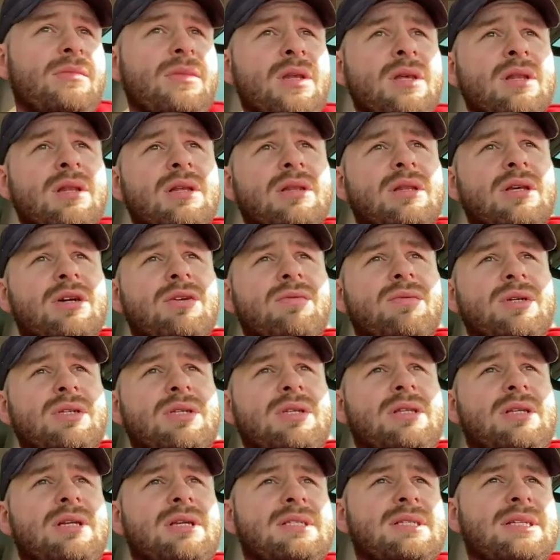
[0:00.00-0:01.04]
Dlatego
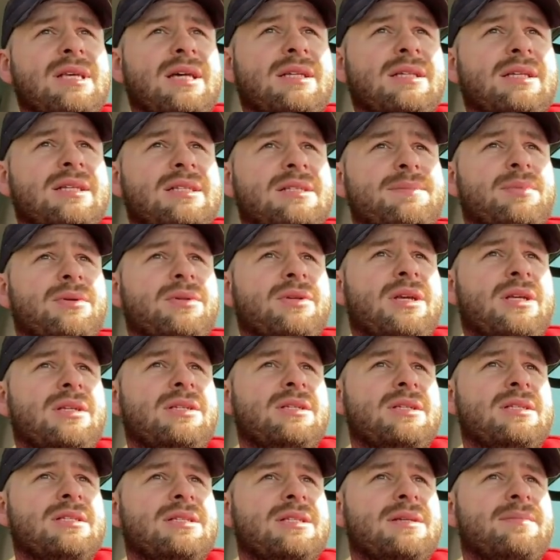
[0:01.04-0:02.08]
właśnie teraz jadę spotkać
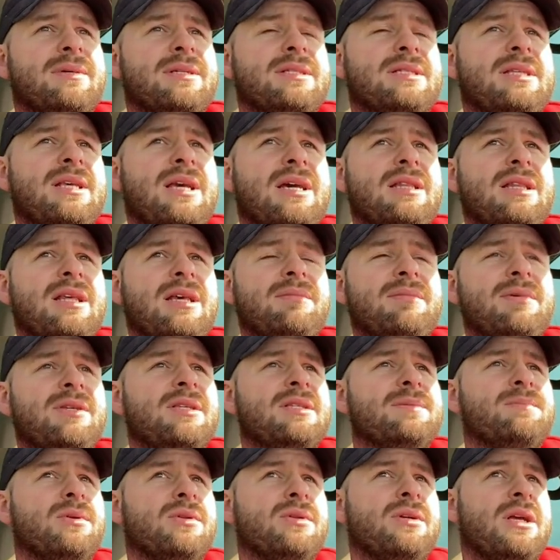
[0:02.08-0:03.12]
się z Sebastianem
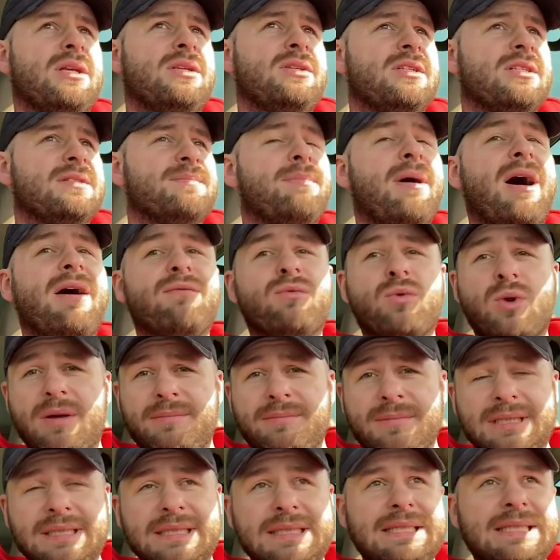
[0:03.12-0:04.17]
i spotkać się z Pawłem.
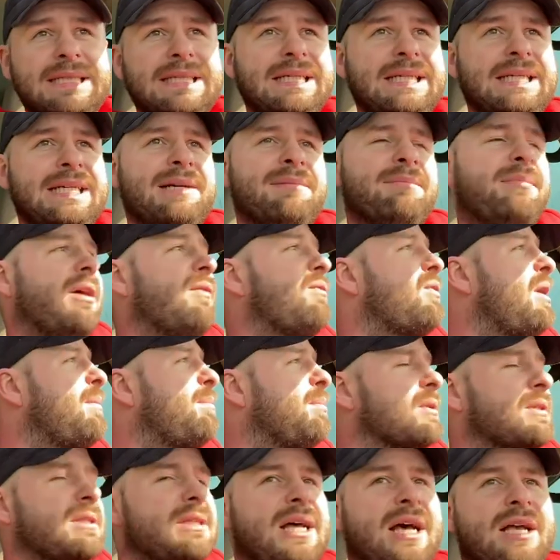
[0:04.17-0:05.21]
Pawła
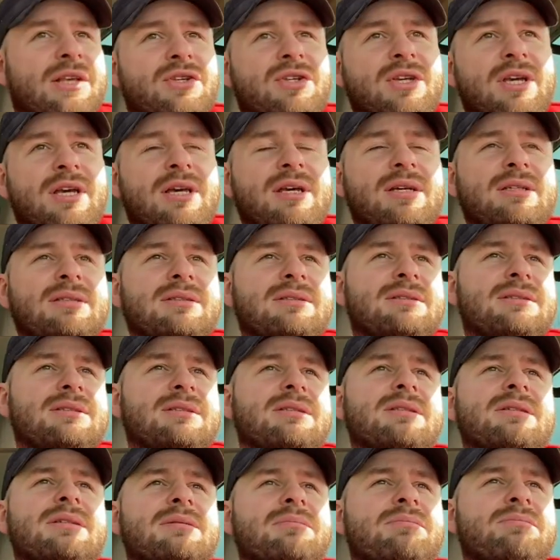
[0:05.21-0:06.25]
poznacie. Mm,
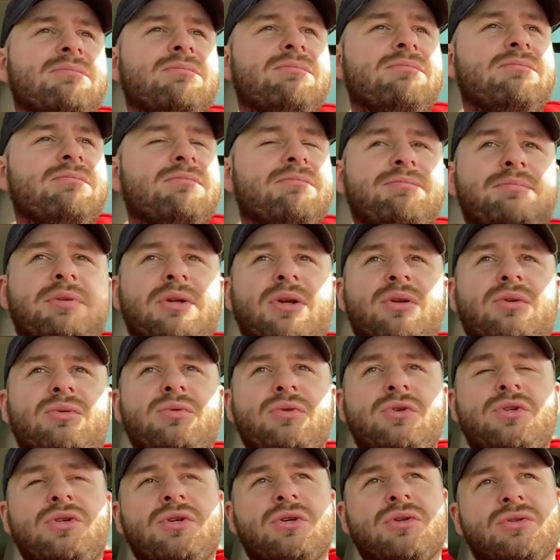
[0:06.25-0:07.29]

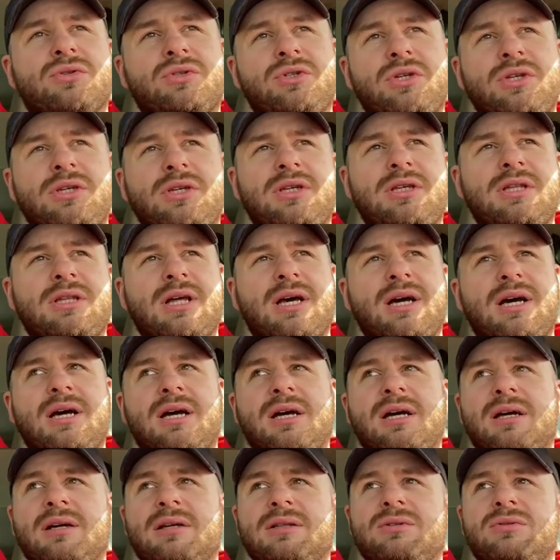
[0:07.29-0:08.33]
pilotujcie odcinki
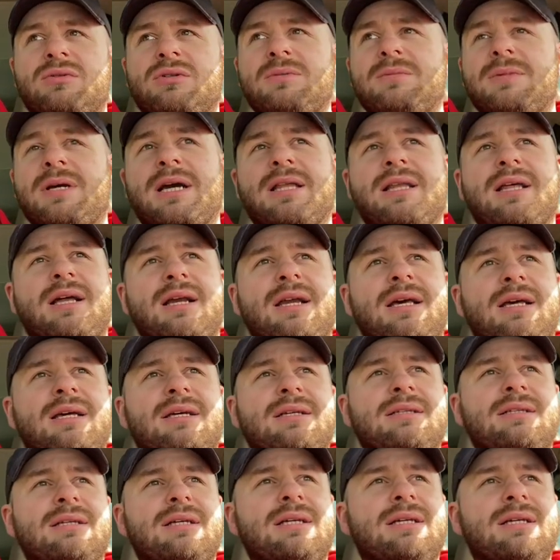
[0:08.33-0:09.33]
na drugim kanale.